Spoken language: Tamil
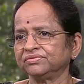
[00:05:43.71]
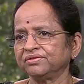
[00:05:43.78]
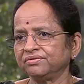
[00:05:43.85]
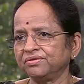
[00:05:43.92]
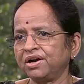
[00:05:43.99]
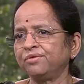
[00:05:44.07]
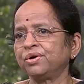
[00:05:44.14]

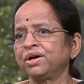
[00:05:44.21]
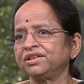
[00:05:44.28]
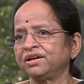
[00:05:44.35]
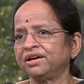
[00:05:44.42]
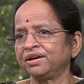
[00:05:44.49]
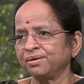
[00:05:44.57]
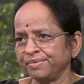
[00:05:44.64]

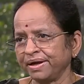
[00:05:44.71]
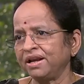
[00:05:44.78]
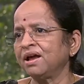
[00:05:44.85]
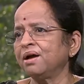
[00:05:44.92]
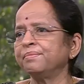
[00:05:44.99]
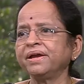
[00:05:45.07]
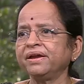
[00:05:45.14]
வாழ்வாதாரம்
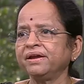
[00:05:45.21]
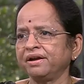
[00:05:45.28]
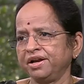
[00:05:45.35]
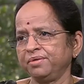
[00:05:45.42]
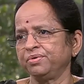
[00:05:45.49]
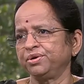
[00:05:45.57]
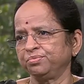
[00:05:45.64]
எல்லாமே
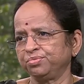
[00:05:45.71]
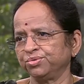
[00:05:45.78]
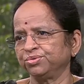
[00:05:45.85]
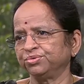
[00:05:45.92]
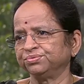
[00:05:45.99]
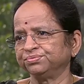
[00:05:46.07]
அடிபட்டு போகும்